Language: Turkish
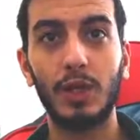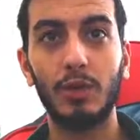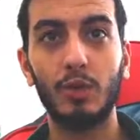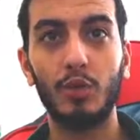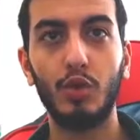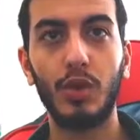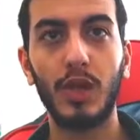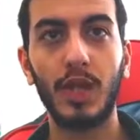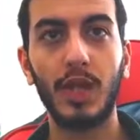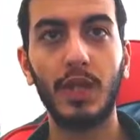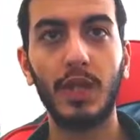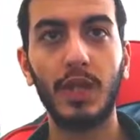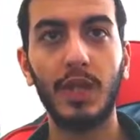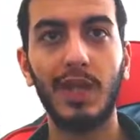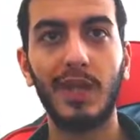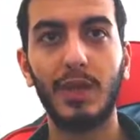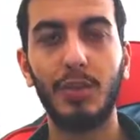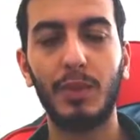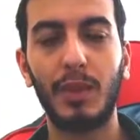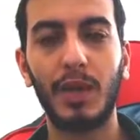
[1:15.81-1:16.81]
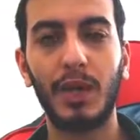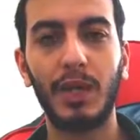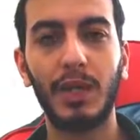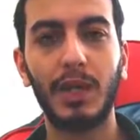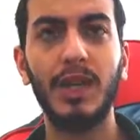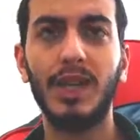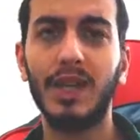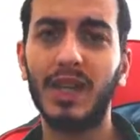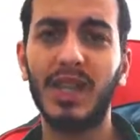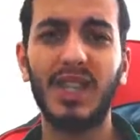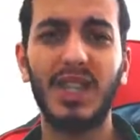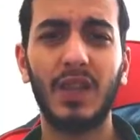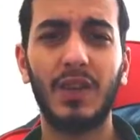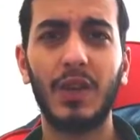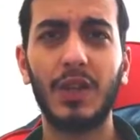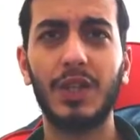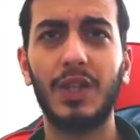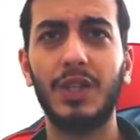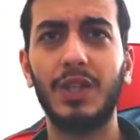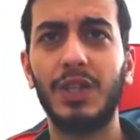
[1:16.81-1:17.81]
%7 ihtimalle de iç
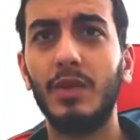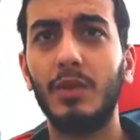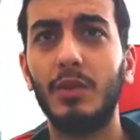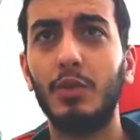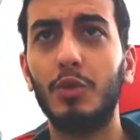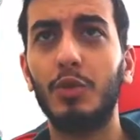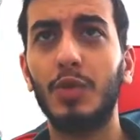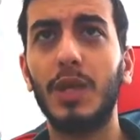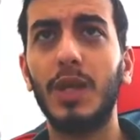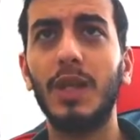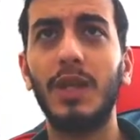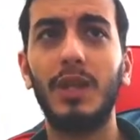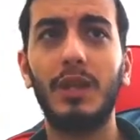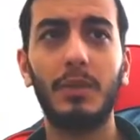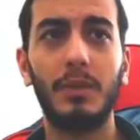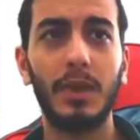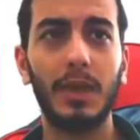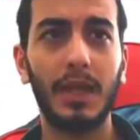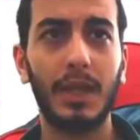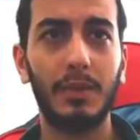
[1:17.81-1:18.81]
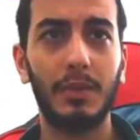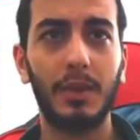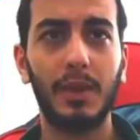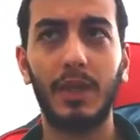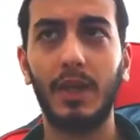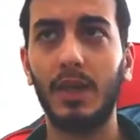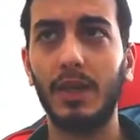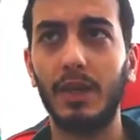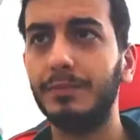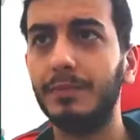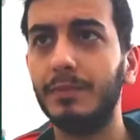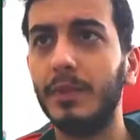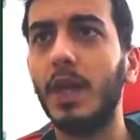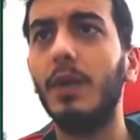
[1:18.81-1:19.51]
savaş çıkacak. %7 ihtimal gelmedi herhalde.